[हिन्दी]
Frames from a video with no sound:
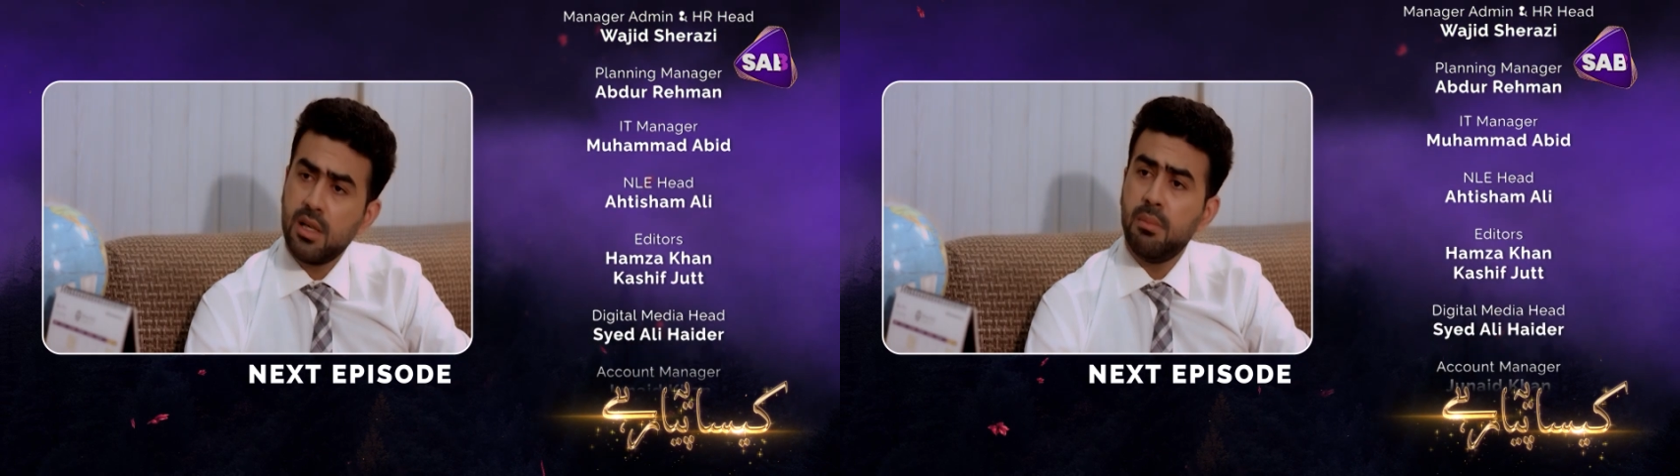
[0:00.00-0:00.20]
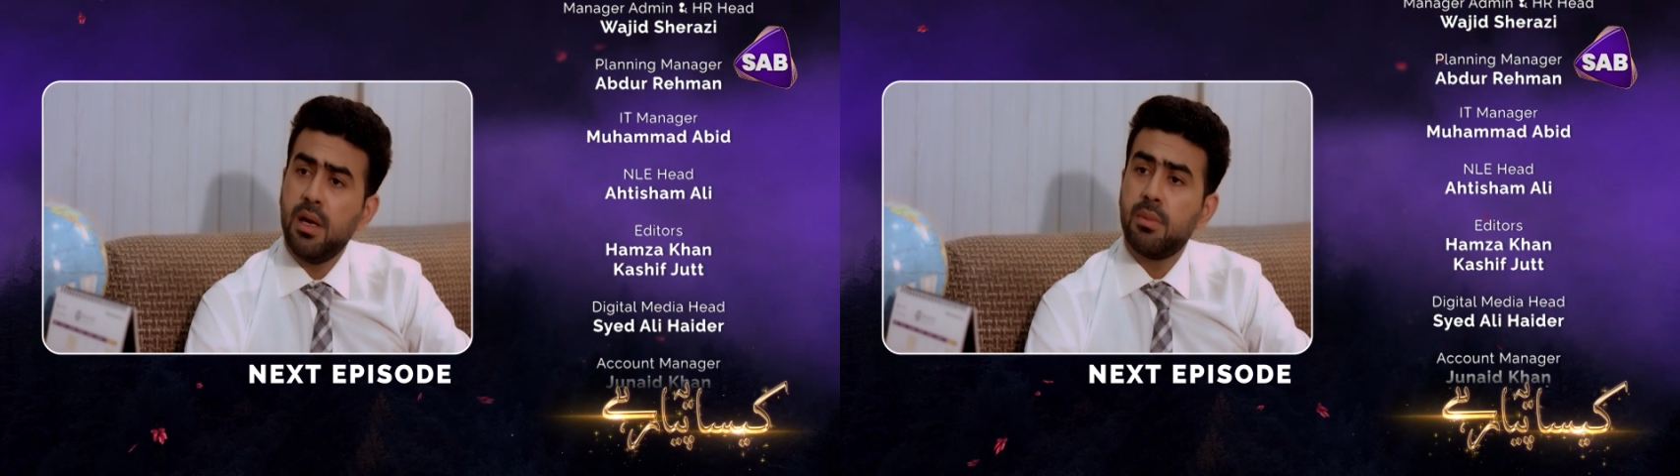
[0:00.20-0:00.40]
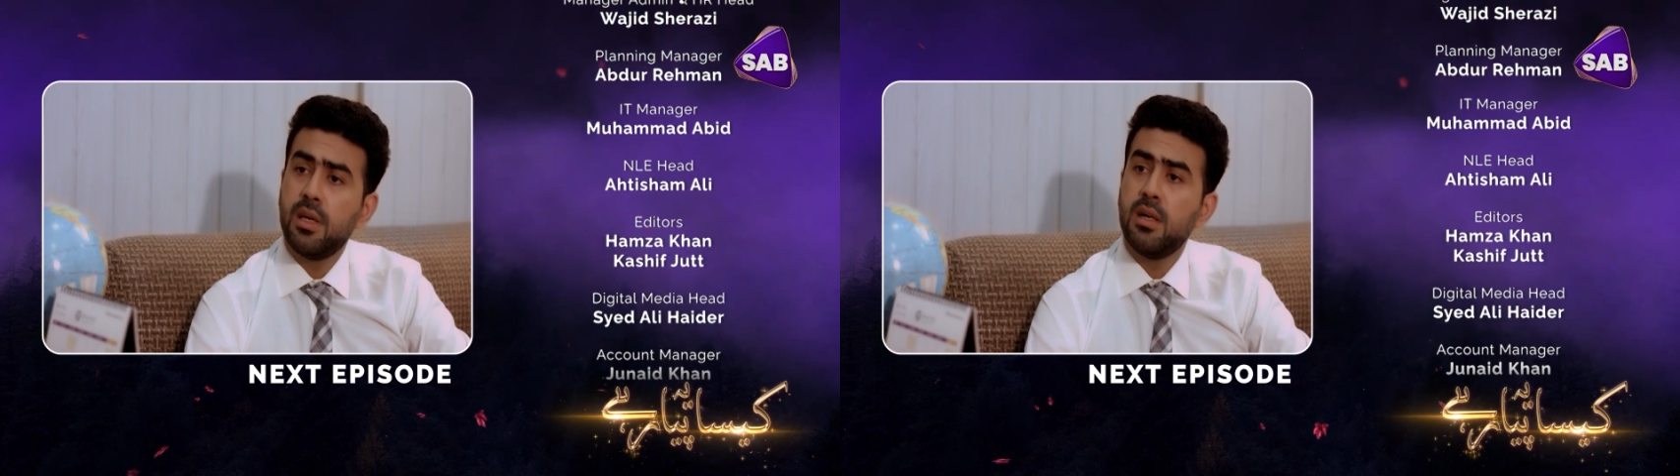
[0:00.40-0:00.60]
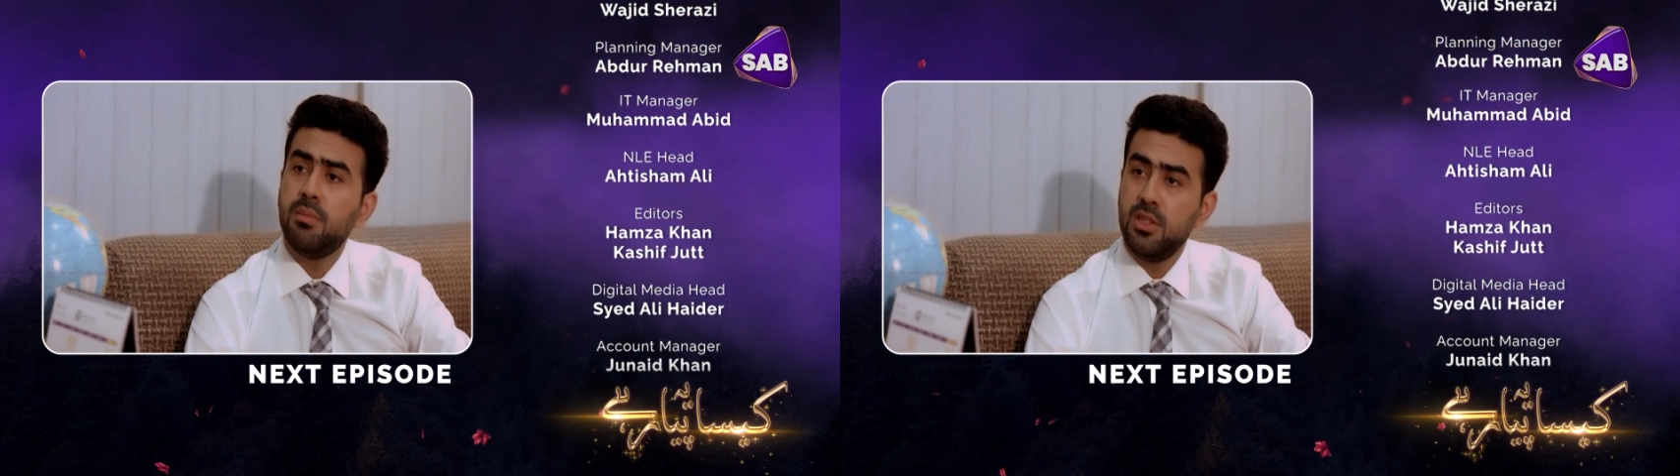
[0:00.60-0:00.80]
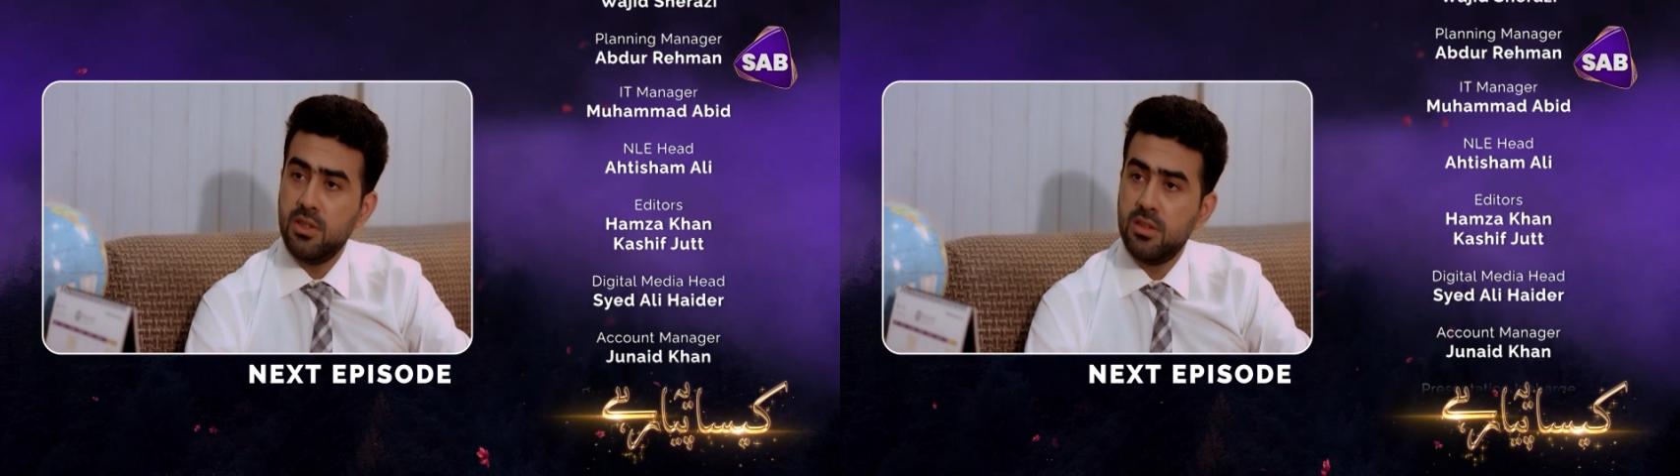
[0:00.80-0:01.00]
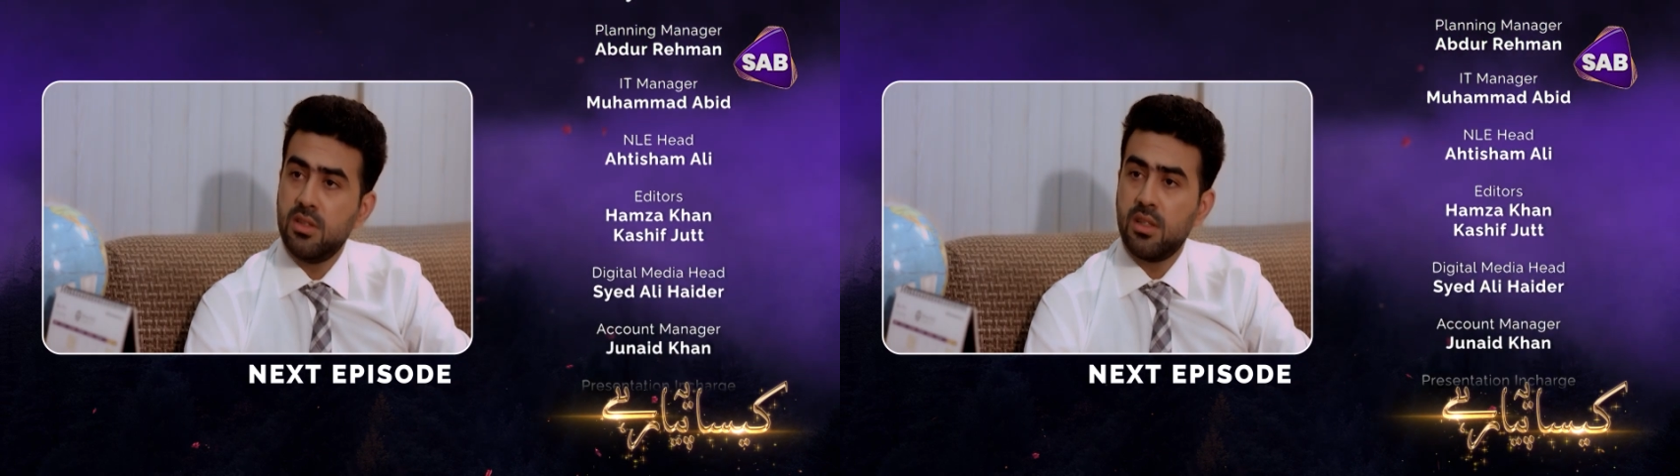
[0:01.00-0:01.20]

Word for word: तक मैं आपकी कंपनी रजिस्टर